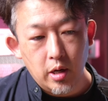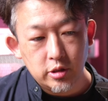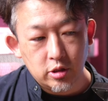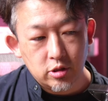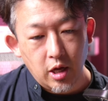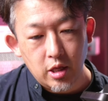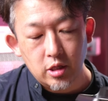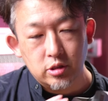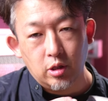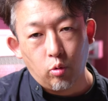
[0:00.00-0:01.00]
さすがに
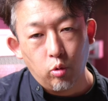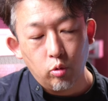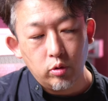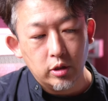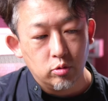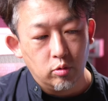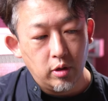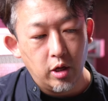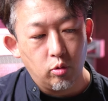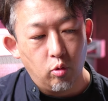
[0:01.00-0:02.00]
ですね、このクラスの
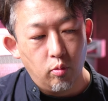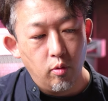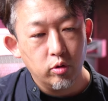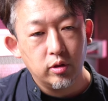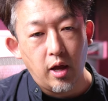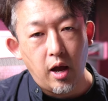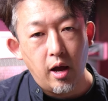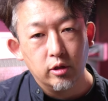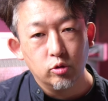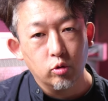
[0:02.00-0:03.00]
ライトを持った
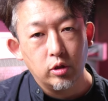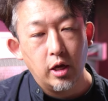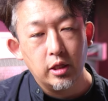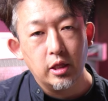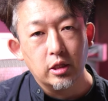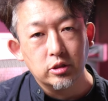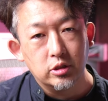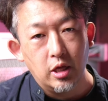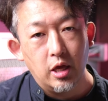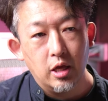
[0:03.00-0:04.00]
状態でで
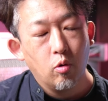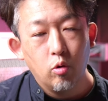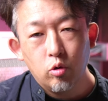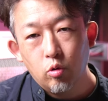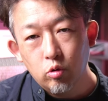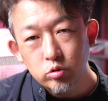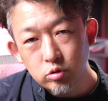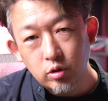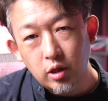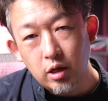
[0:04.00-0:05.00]
すね、公共
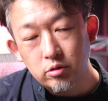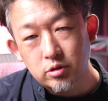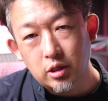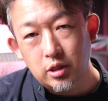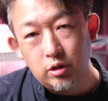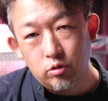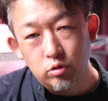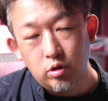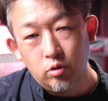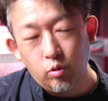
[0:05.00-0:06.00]
交通機関を使ってい
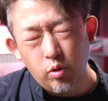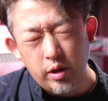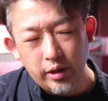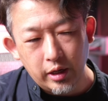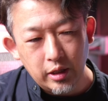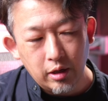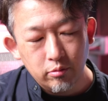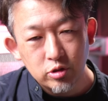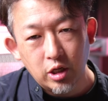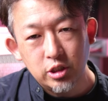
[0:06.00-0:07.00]
くっていうのはなかなか
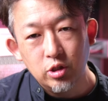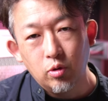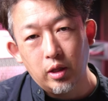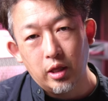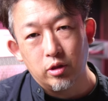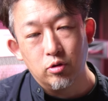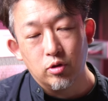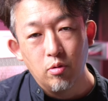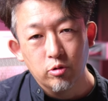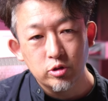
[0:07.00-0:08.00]
難しいのかなってい
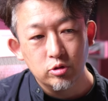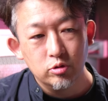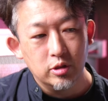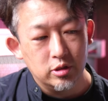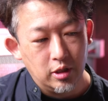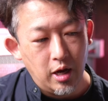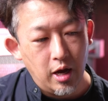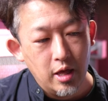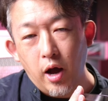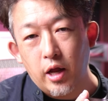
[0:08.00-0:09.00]
う気もするんです
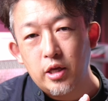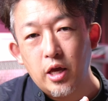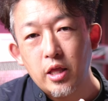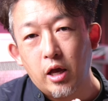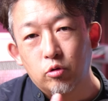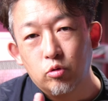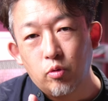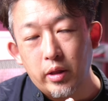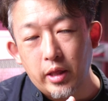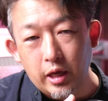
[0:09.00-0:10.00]
が、ありえな
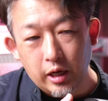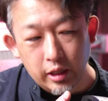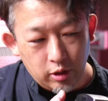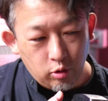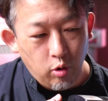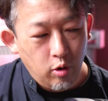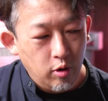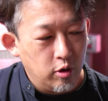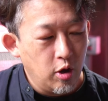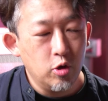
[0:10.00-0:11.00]
くはないかなと
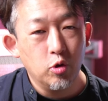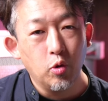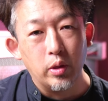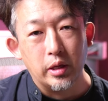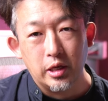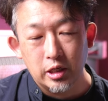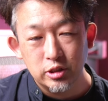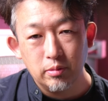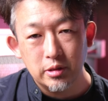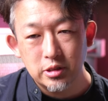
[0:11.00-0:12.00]
いうような気が
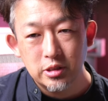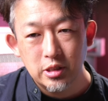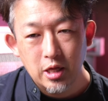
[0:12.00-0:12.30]
します。